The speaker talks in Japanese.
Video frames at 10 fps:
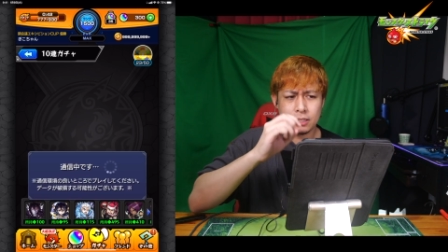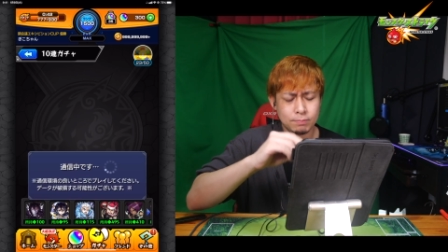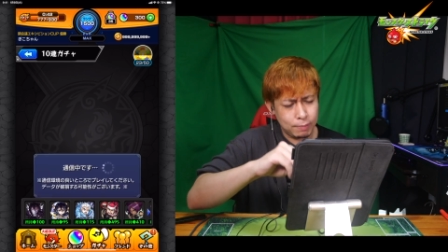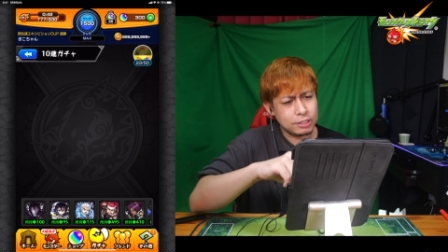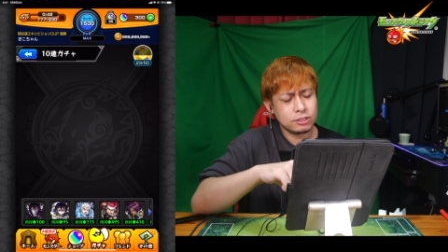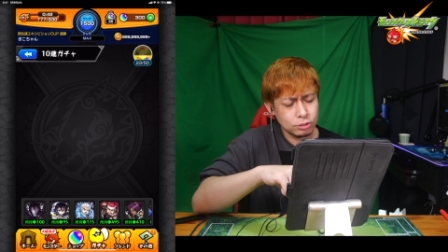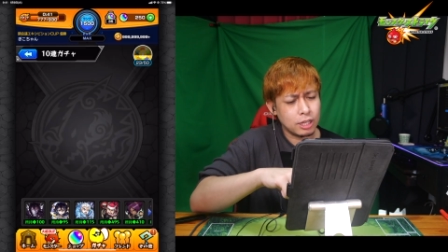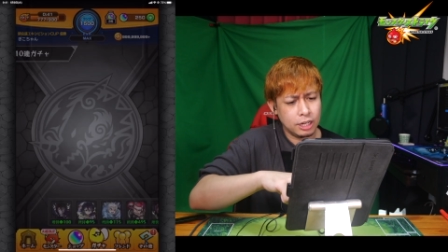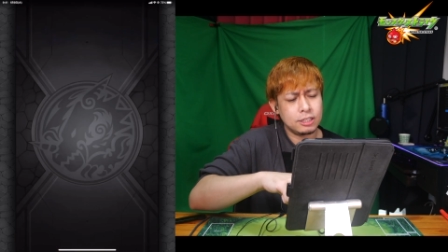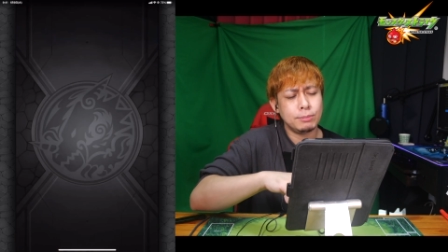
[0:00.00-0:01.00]
うん、爆そう
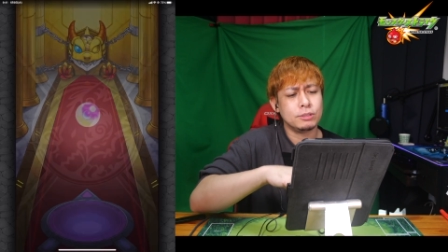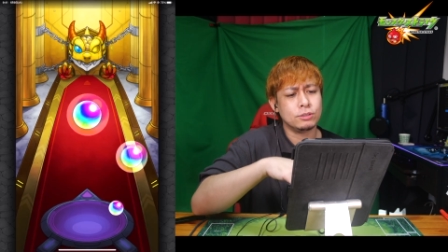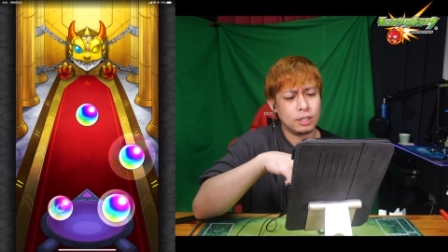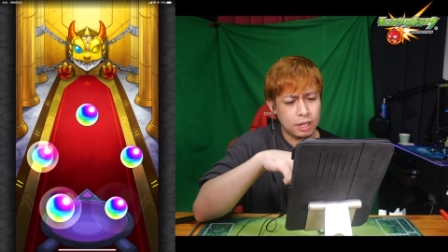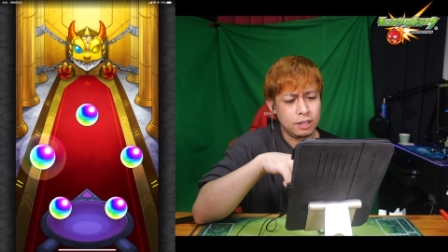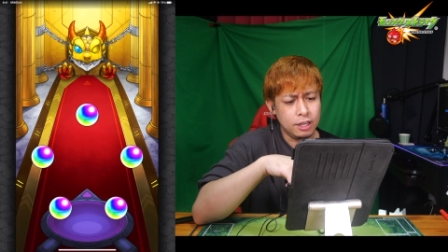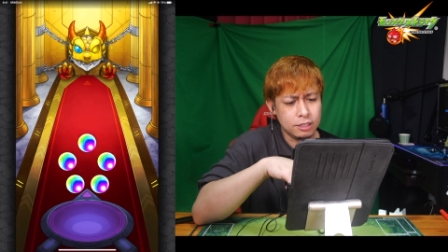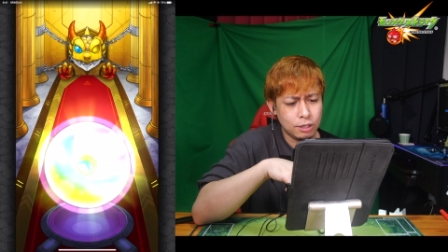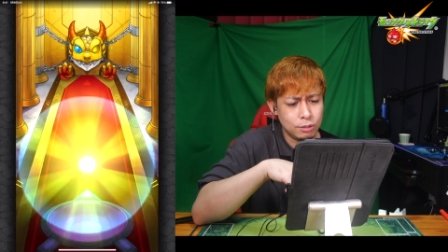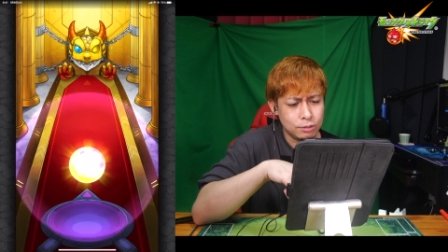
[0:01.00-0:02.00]
だね。多分そうだね。変
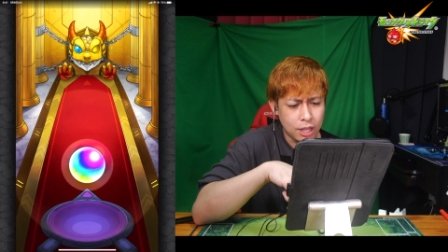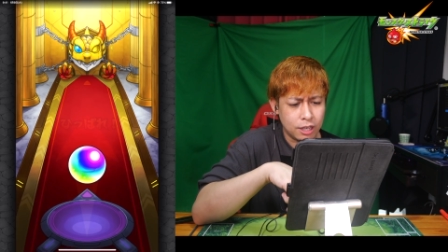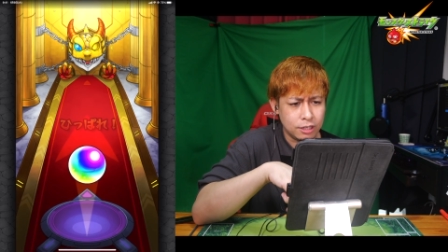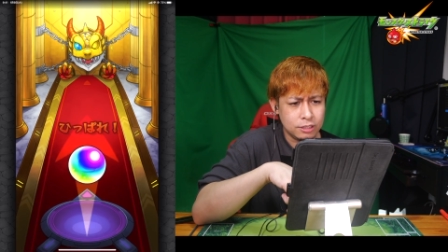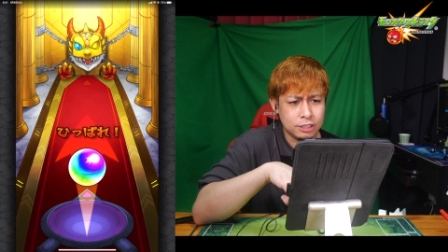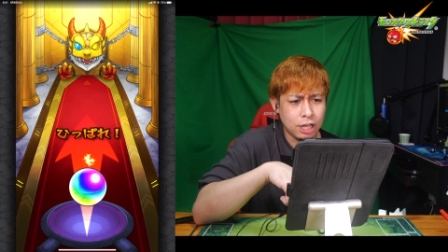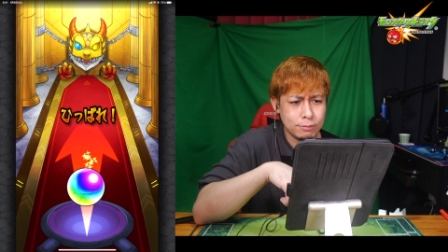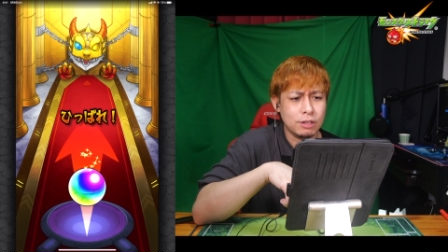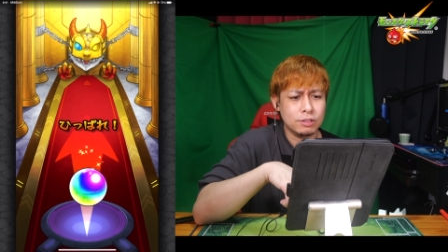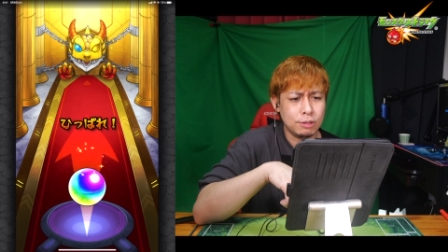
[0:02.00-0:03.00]
顔ね、1回
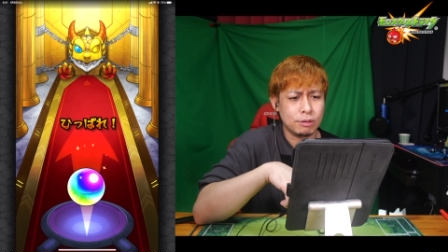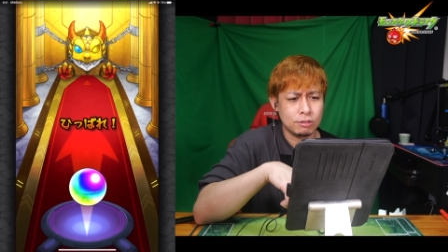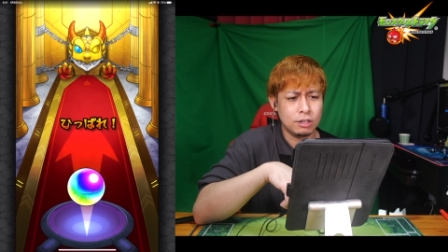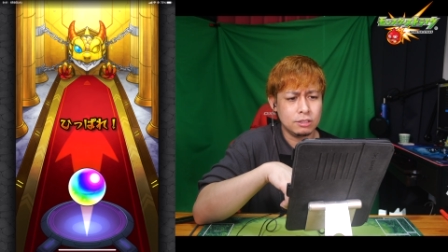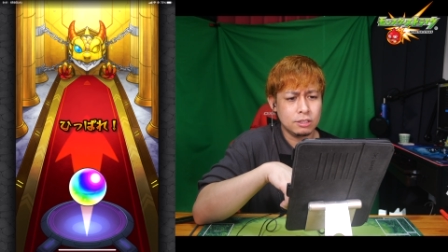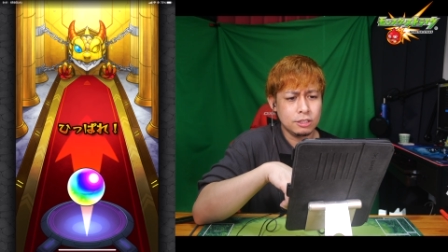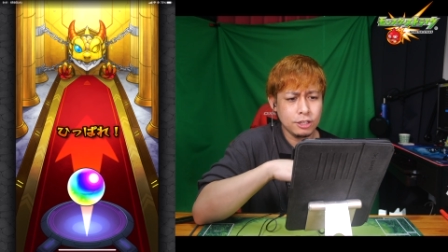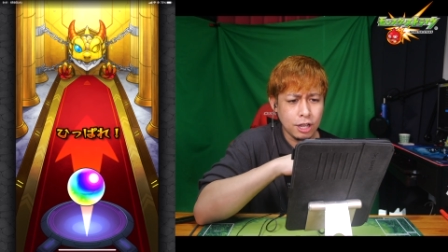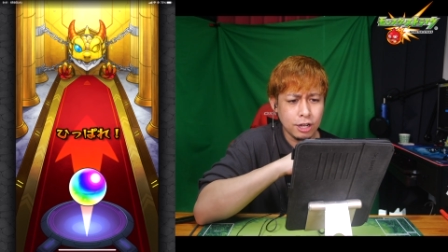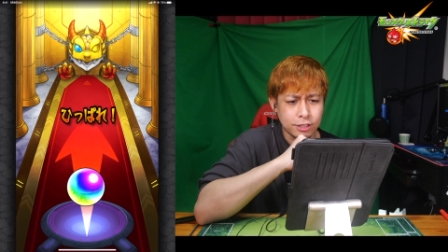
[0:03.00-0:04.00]
目だよな、今のな。って
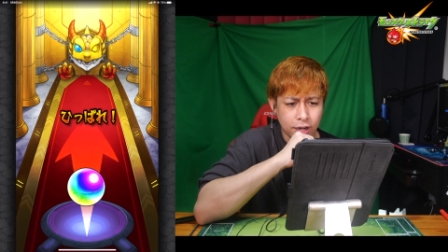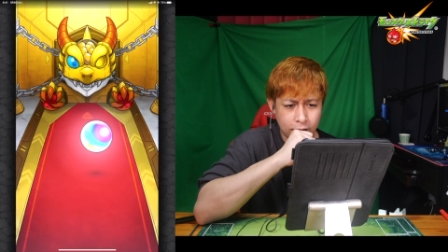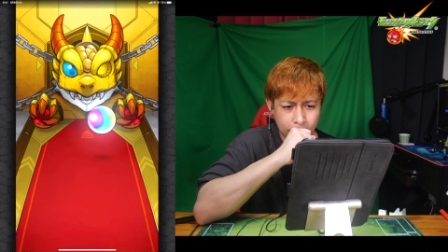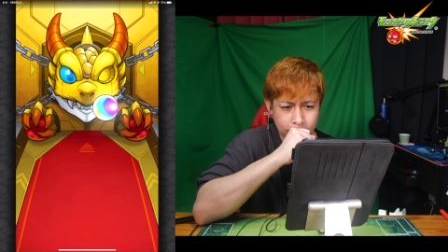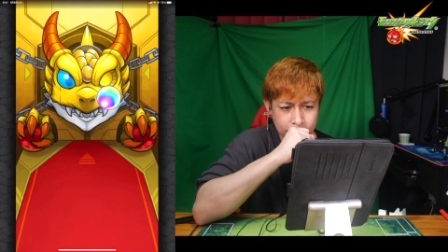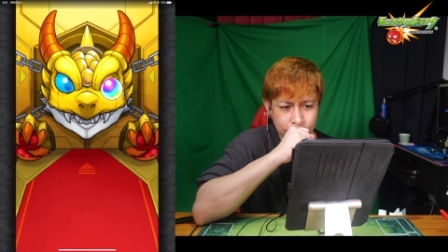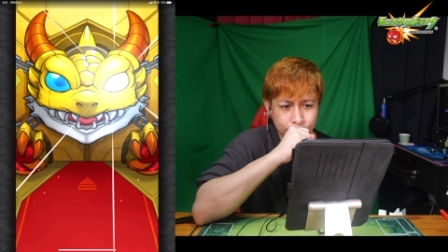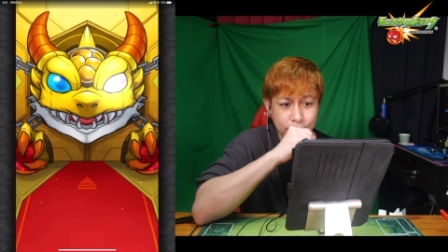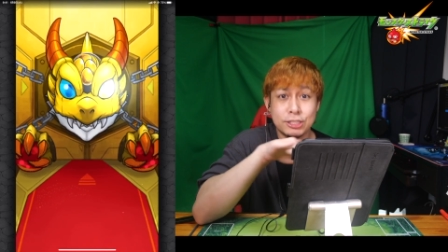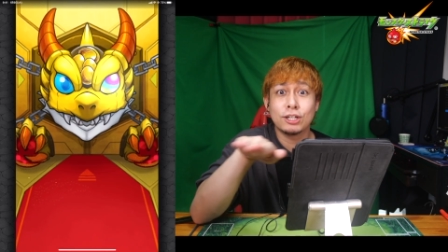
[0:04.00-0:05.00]
考えたら、
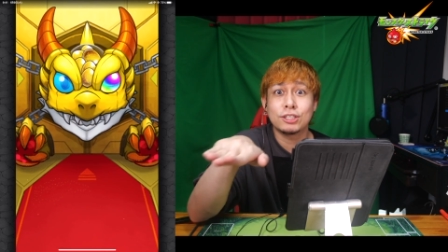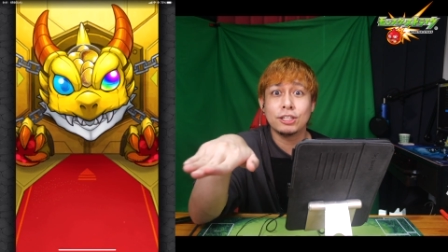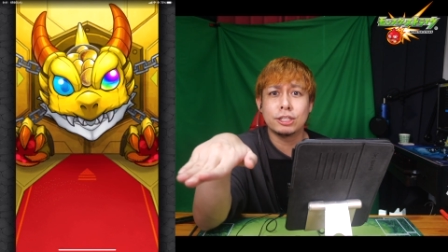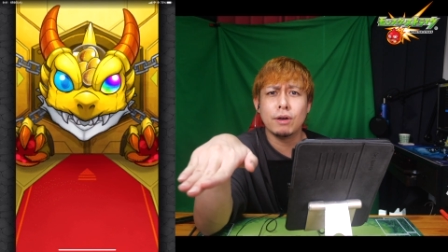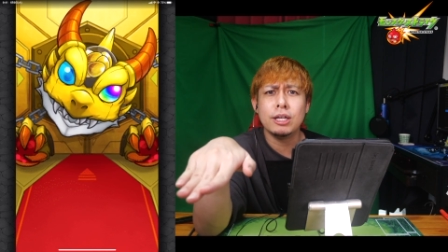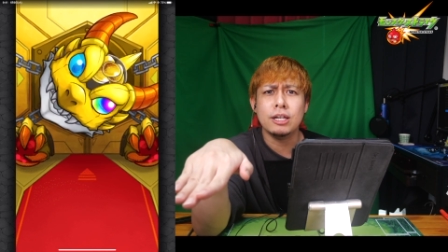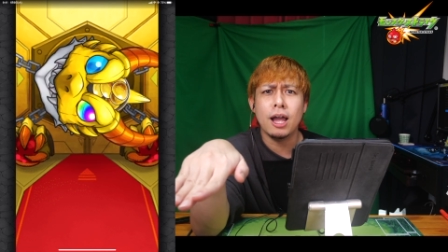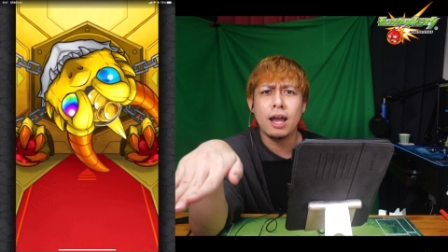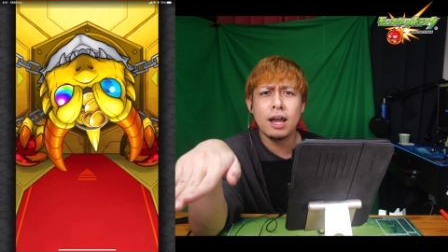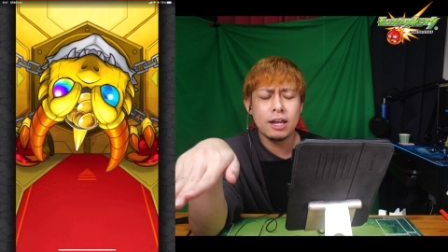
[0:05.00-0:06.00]
めちゃくちゃ引きはいい
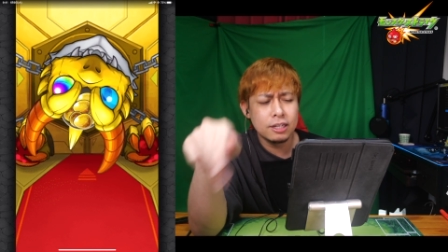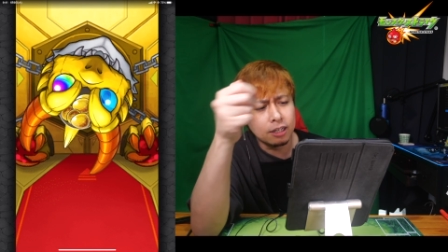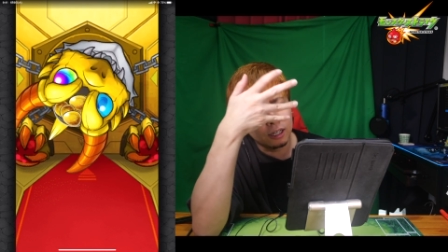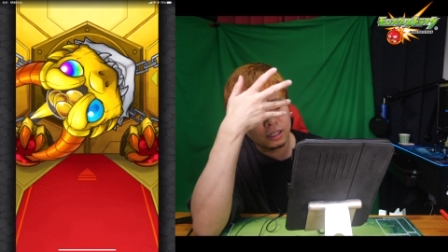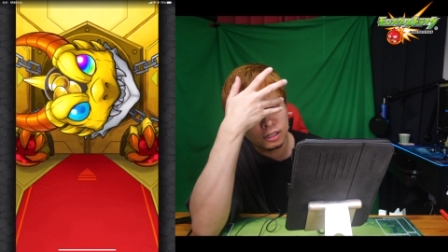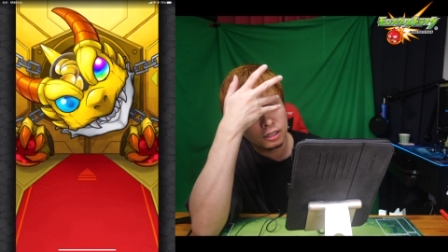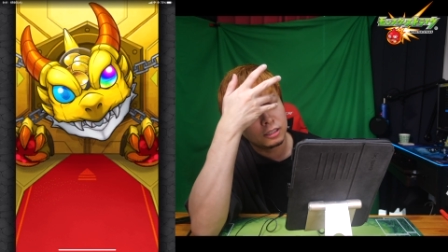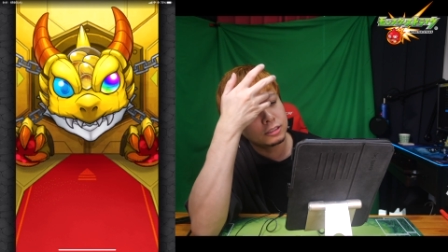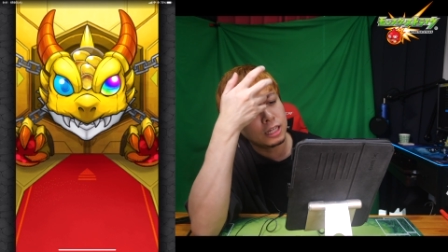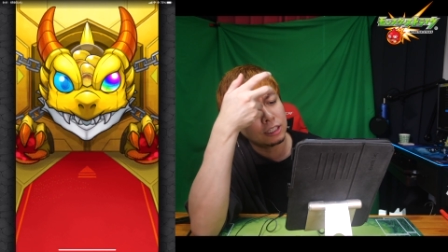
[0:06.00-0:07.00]
ね。あ
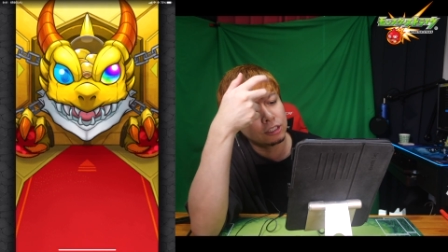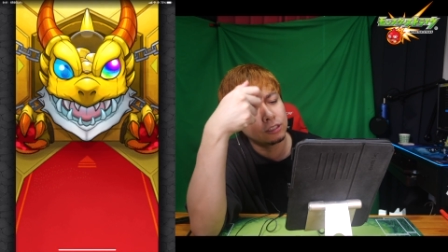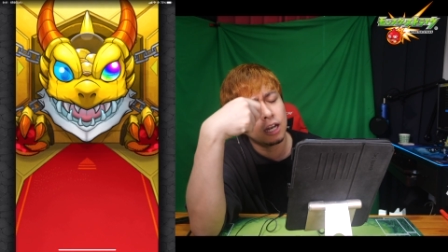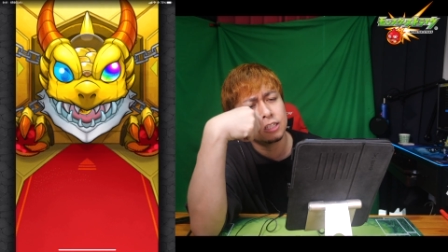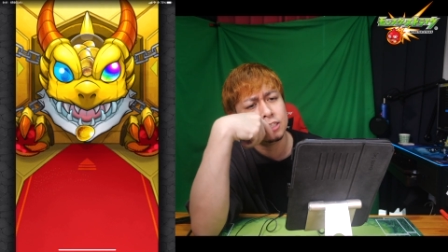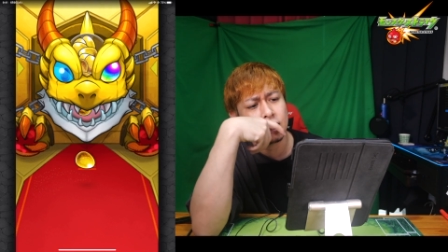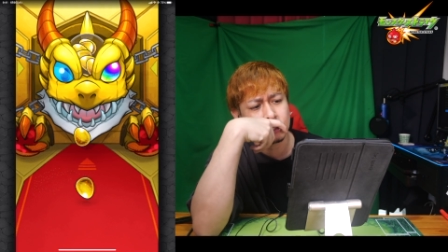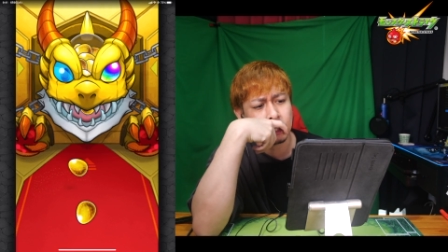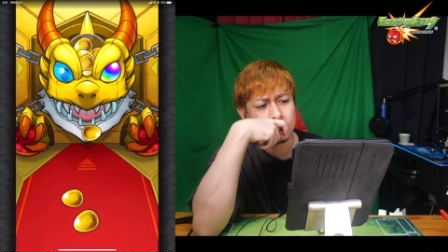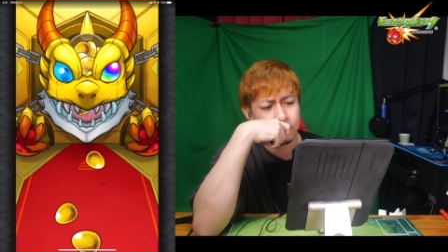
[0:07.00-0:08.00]
あ、さすがに癒
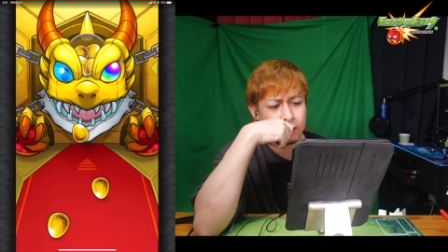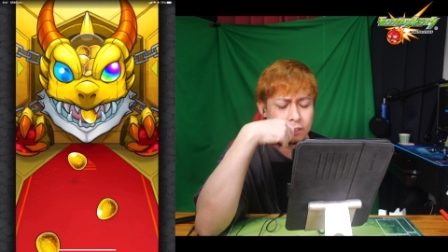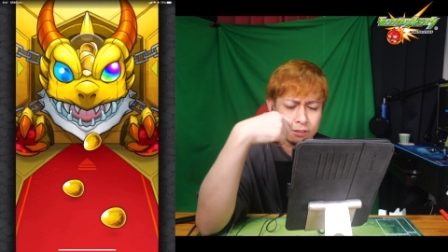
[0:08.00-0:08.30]
しがりだね。